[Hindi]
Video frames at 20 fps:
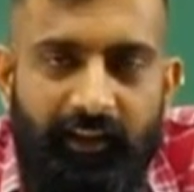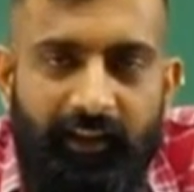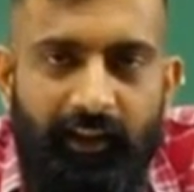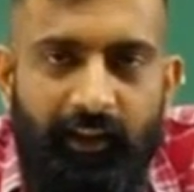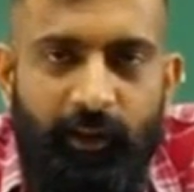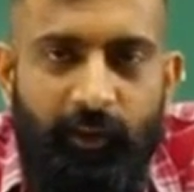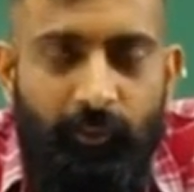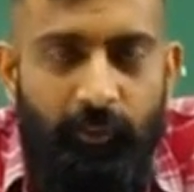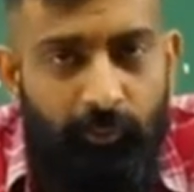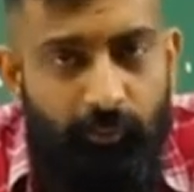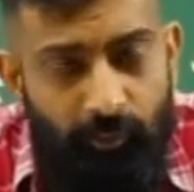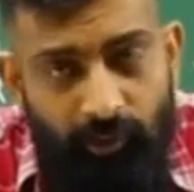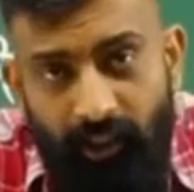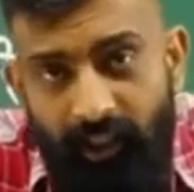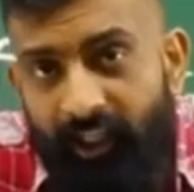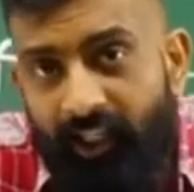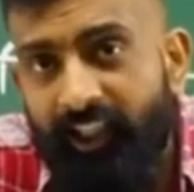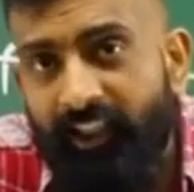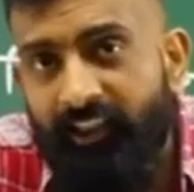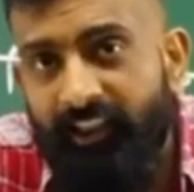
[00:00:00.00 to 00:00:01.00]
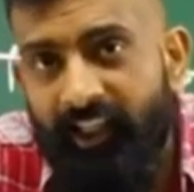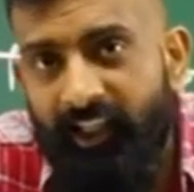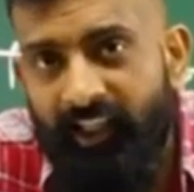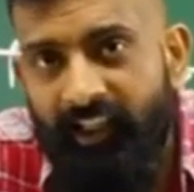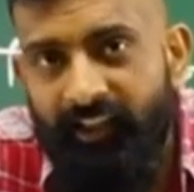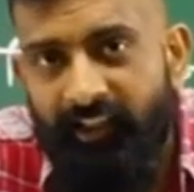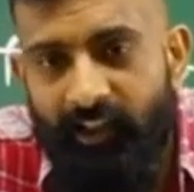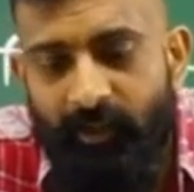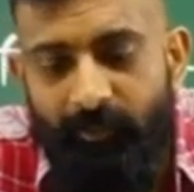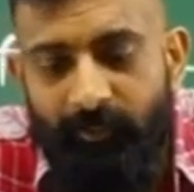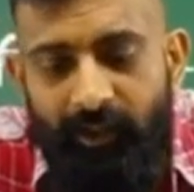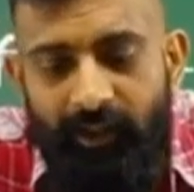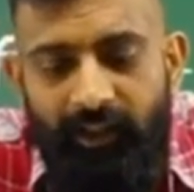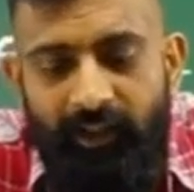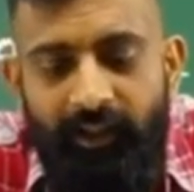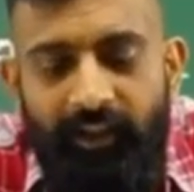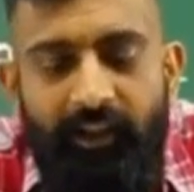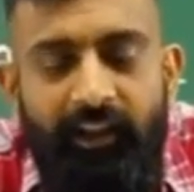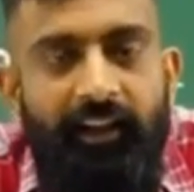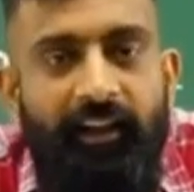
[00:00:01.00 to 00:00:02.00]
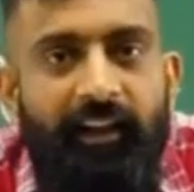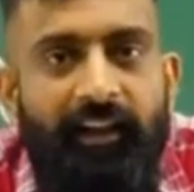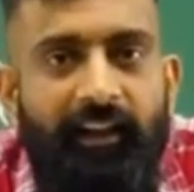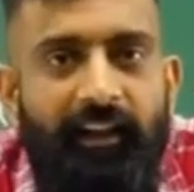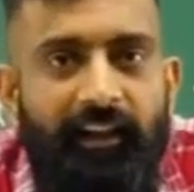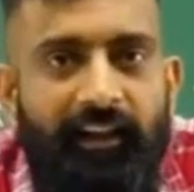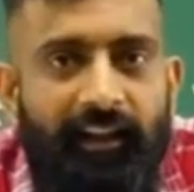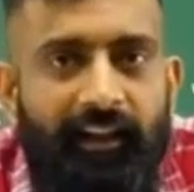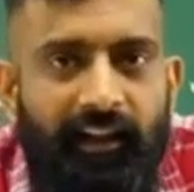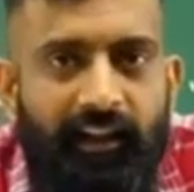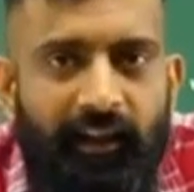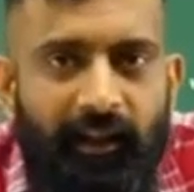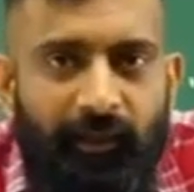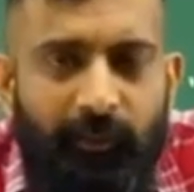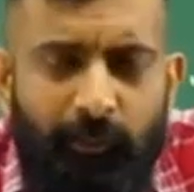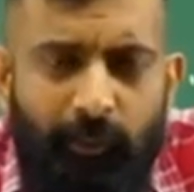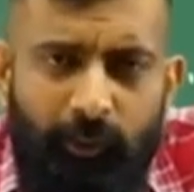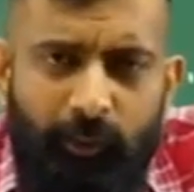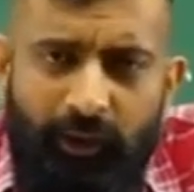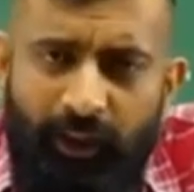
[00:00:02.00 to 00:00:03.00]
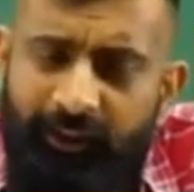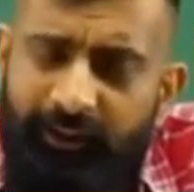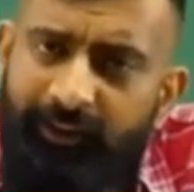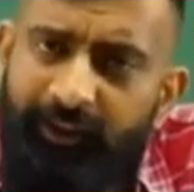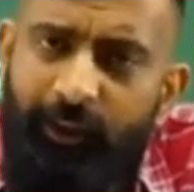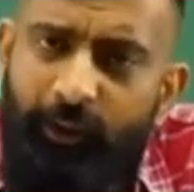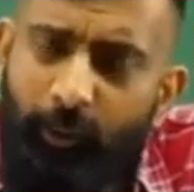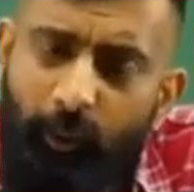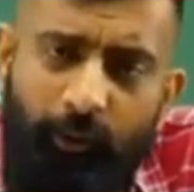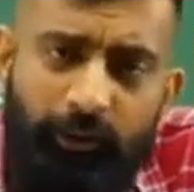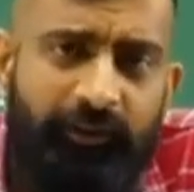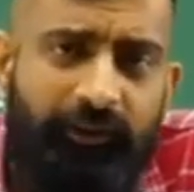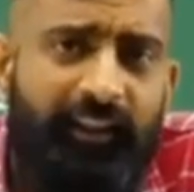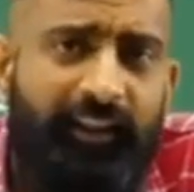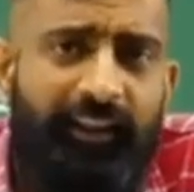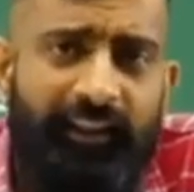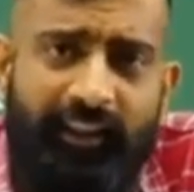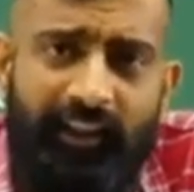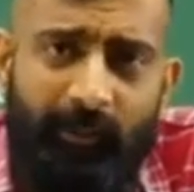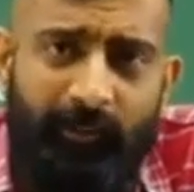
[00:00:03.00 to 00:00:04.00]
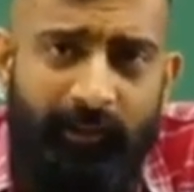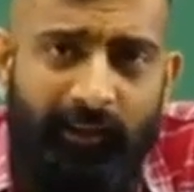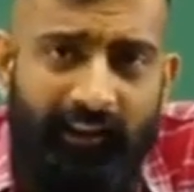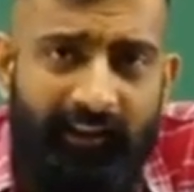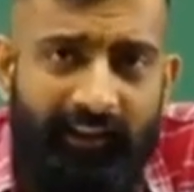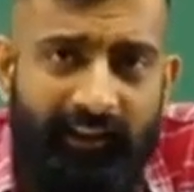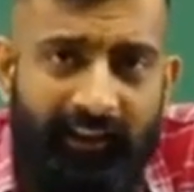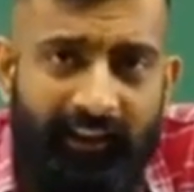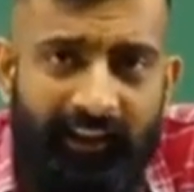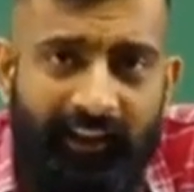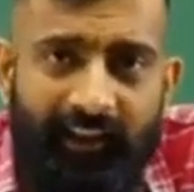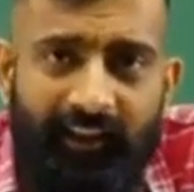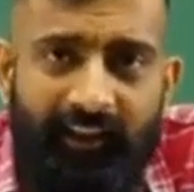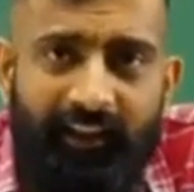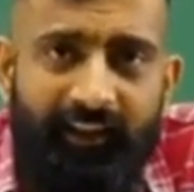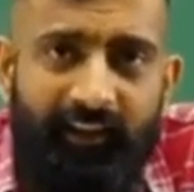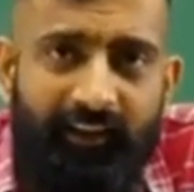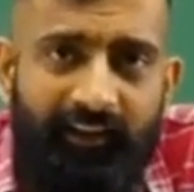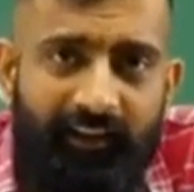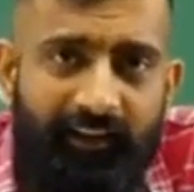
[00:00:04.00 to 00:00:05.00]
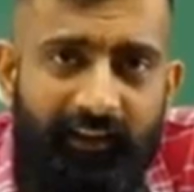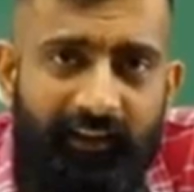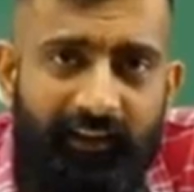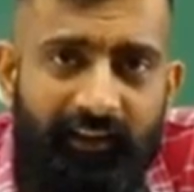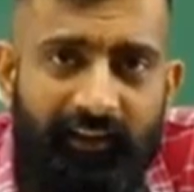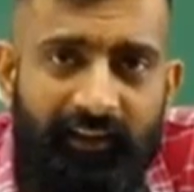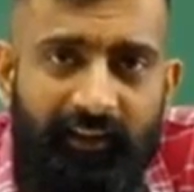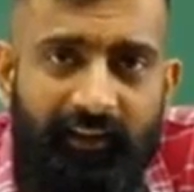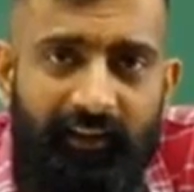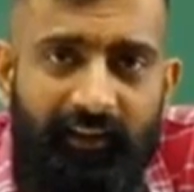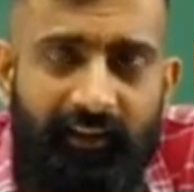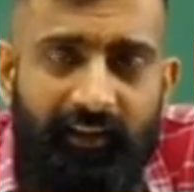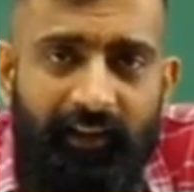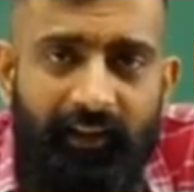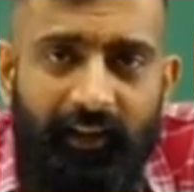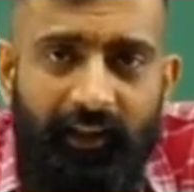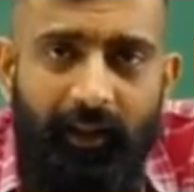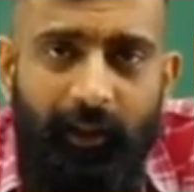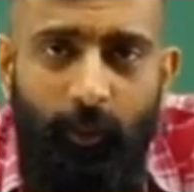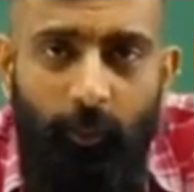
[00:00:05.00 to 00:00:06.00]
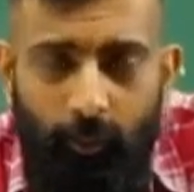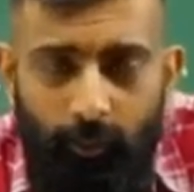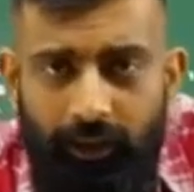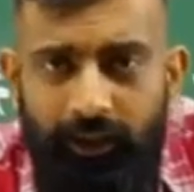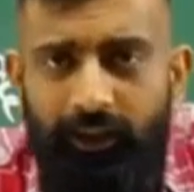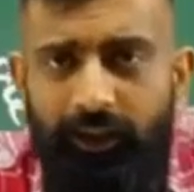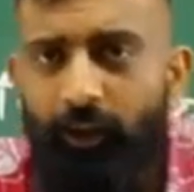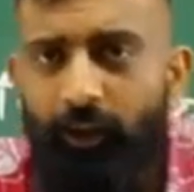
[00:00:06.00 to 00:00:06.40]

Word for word: वो मुलाकात कालांतर में बहुत अच्छी दोस्ती के अंदर बदलती है उन्हीं दिनों में